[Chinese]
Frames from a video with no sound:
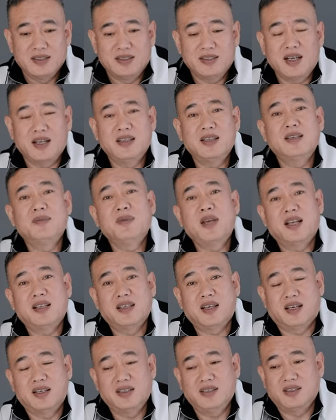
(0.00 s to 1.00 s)
占地面
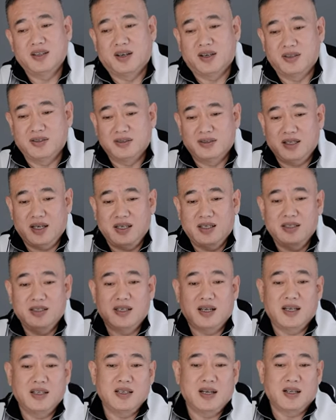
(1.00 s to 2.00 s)
积很小，再一
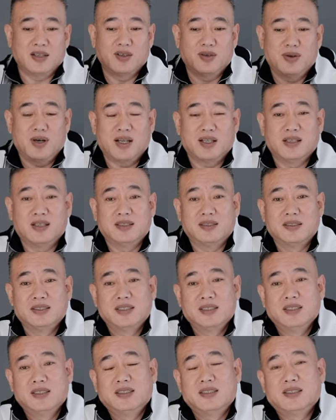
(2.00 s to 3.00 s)
个来讲的话呢，
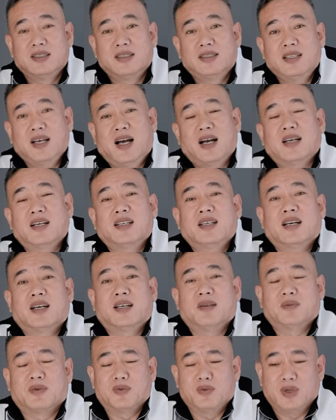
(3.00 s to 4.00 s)
这个价格也
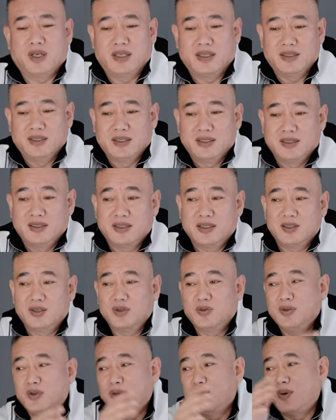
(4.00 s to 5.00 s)
很贵，这个
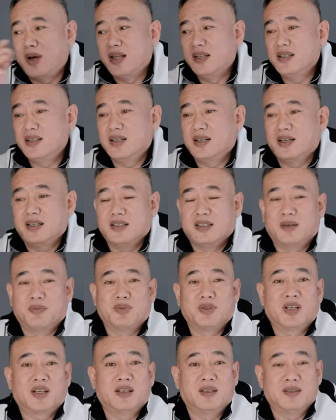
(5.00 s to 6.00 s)
周围的环境啊也
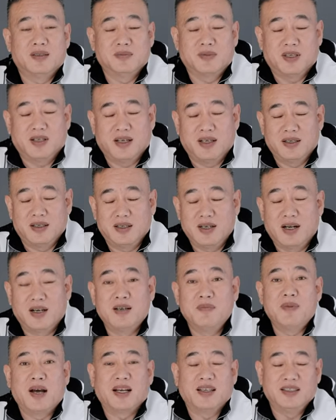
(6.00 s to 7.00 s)
不是很很让
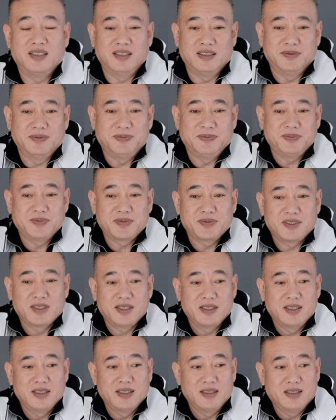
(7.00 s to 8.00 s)
人满意。
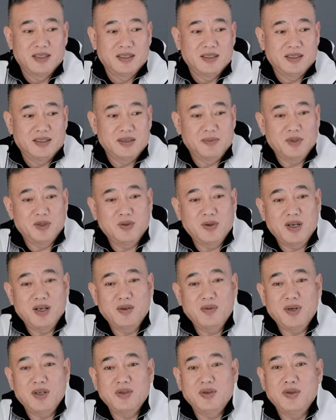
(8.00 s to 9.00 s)
那么转
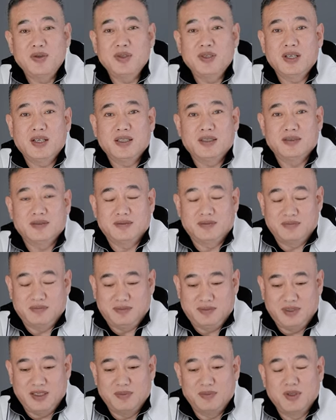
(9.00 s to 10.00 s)
来转去呢，
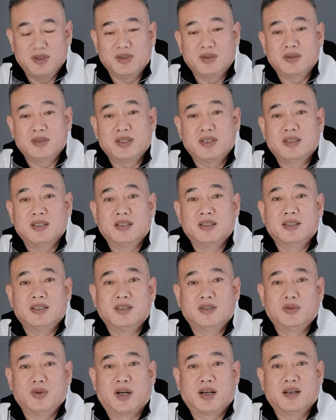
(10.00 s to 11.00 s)
也没有这
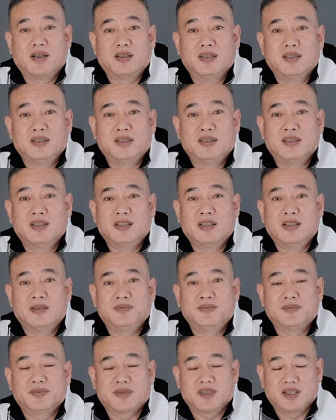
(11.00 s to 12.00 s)
个选上一些
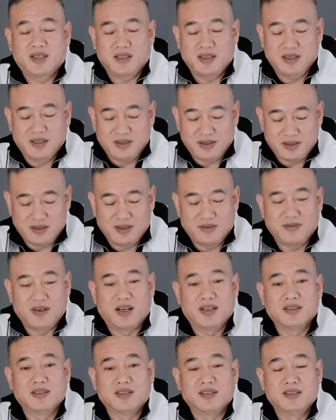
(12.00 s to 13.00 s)
合适的
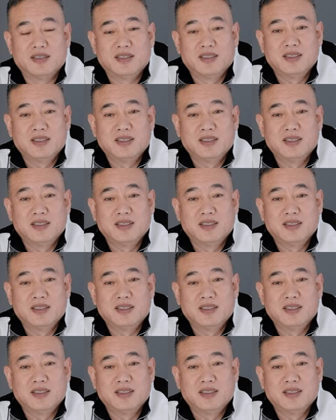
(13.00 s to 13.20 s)
房子。